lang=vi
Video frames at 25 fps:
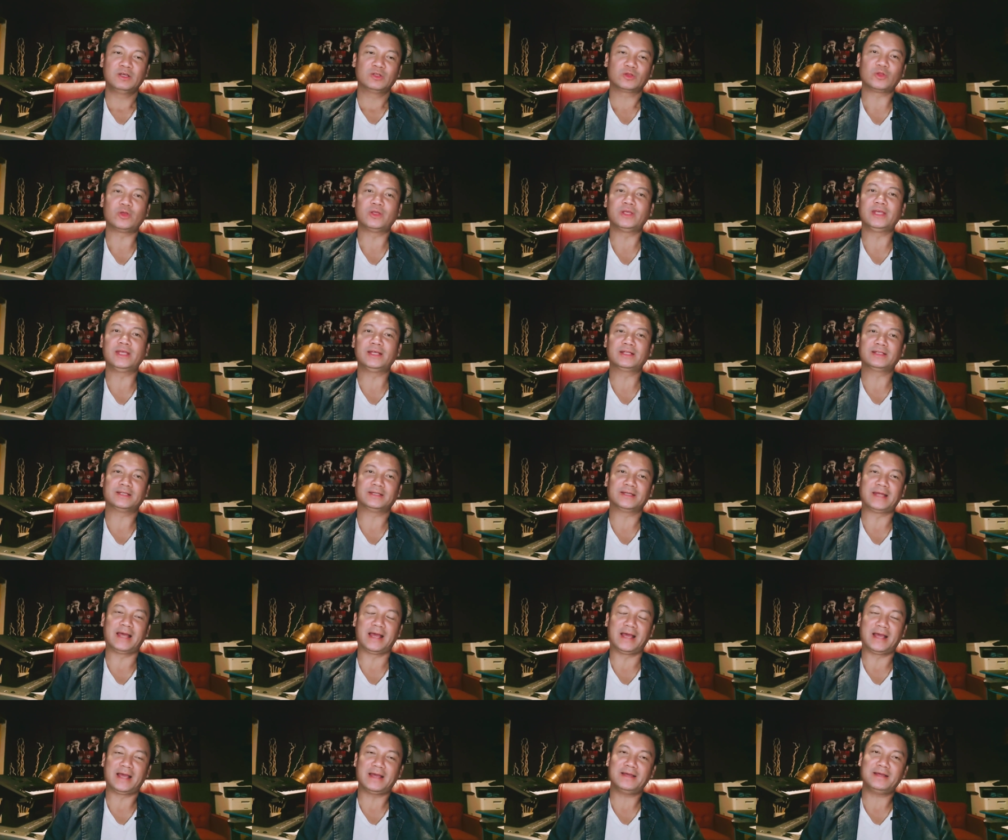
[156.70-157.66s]
tuy nhiên thì
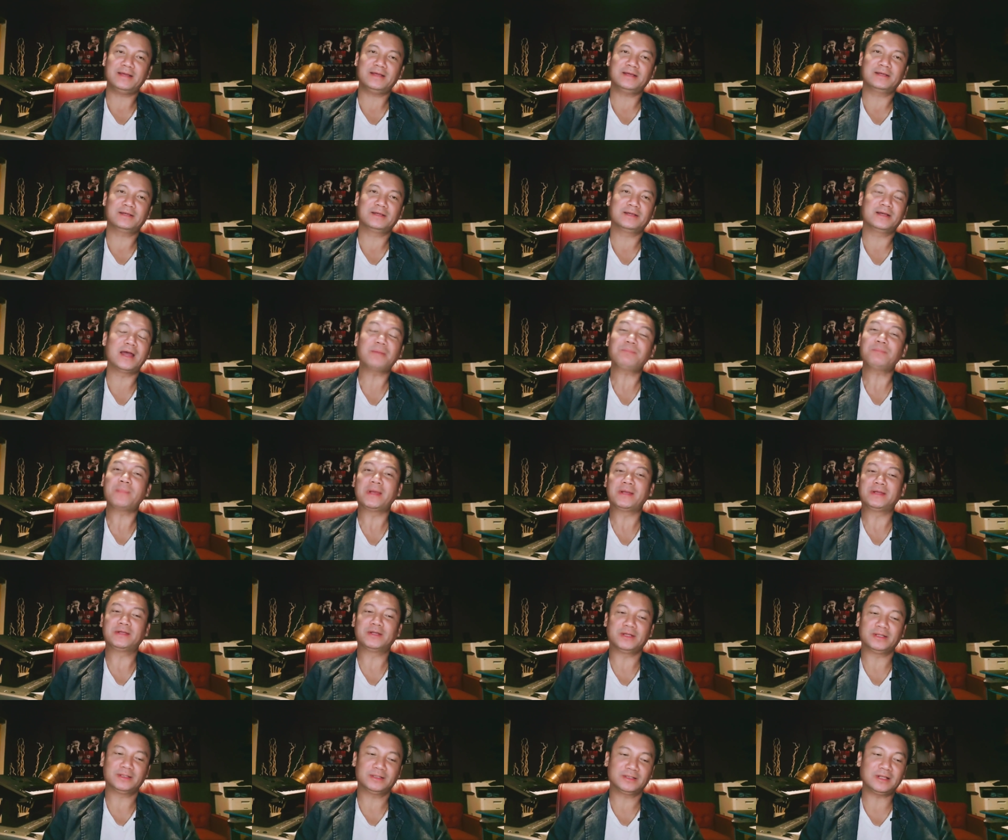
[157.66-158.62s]
đã hết mình
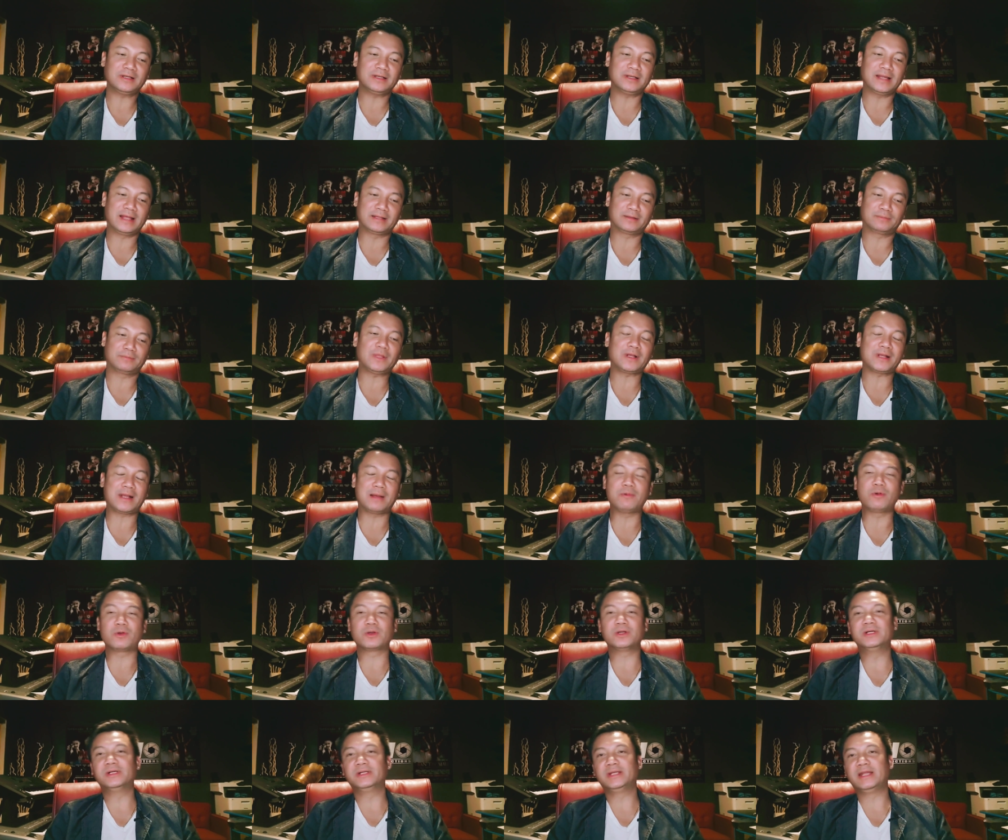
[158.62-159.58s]
rồi tức là tất cả
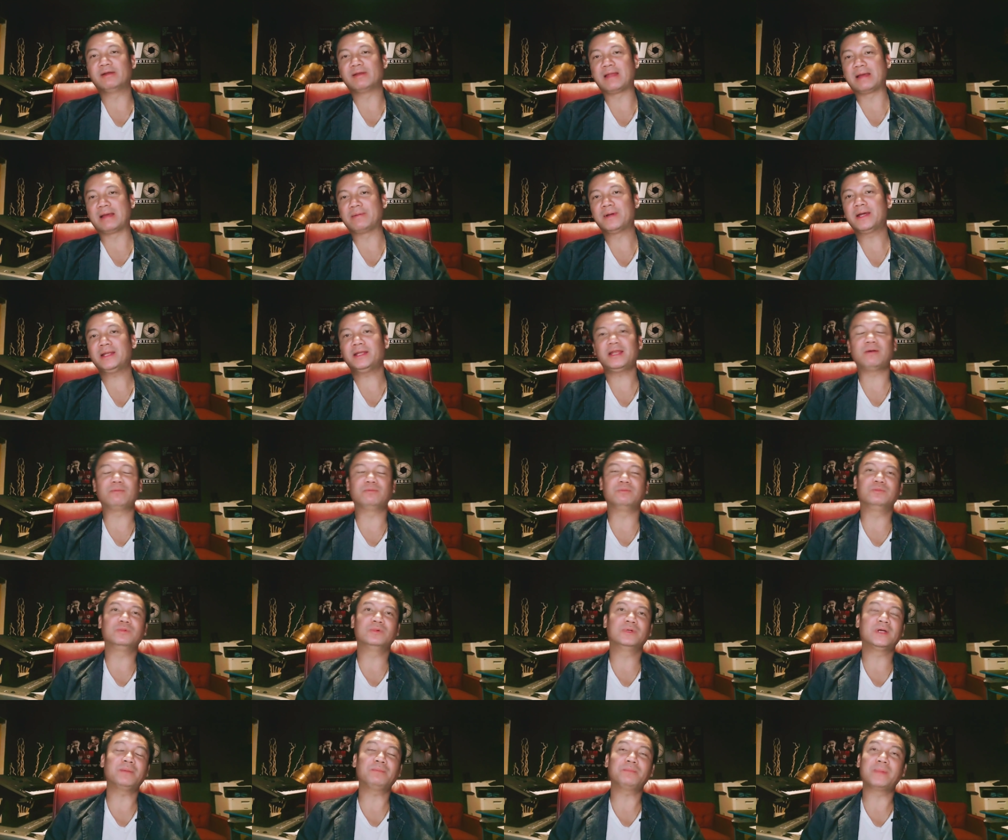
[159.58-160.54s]
mọi người đều làm hết lòng
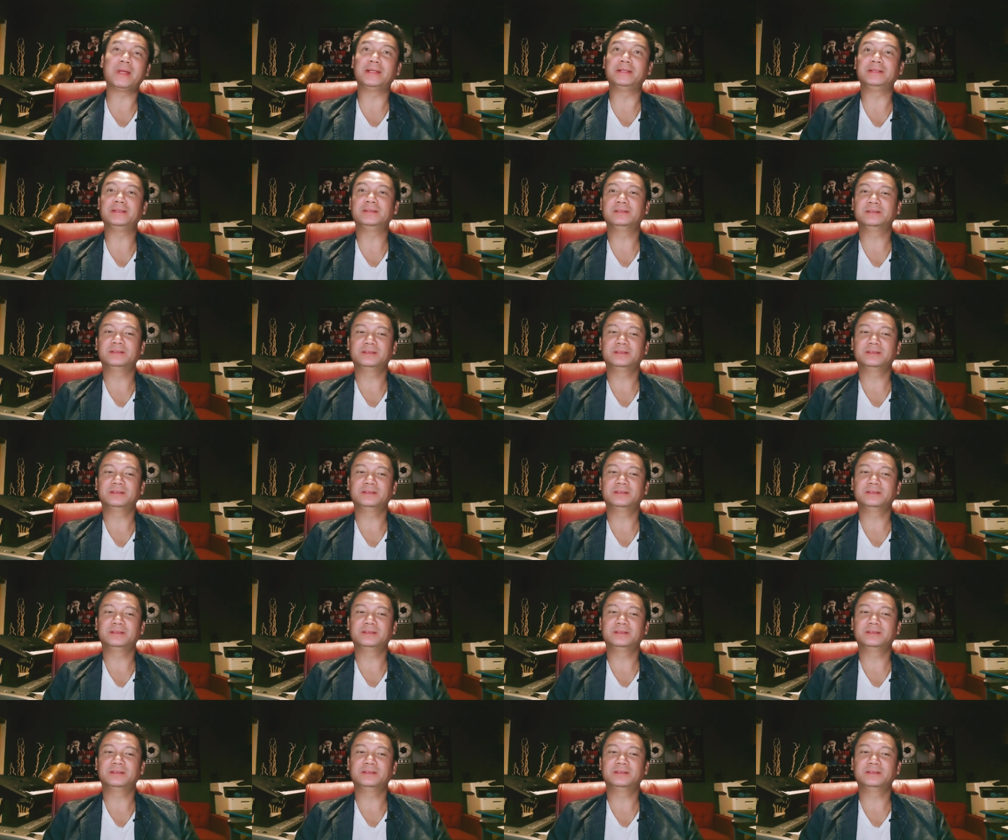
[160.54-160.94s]
hết mình